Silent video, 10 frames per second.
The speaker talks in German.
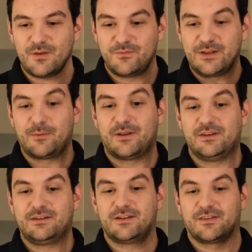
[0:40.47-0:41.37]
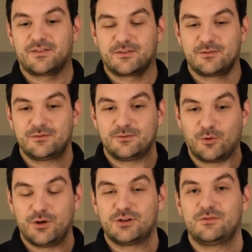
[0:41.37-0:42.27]
wird aber nicht das
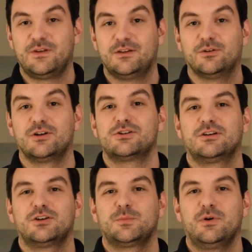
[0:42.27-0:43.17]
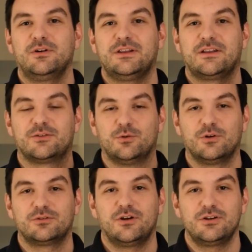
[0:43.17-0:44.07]
Deutsch wie in Deutschland gesprochen, nicht das
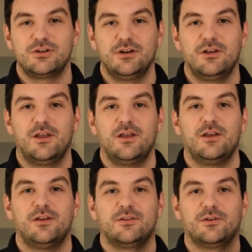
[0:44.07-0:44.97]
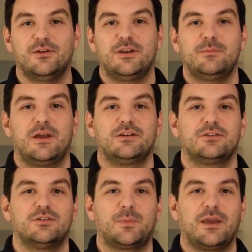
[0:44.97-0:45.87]
Hochdeutsche, sondern die
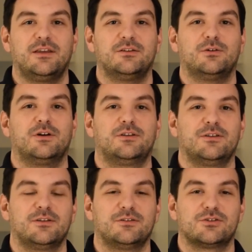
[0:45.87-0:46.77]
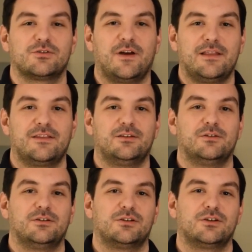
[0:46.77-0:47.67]
Menschen sprechen dort
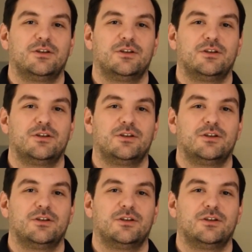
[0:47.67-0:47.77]
Schweizerdeutsch.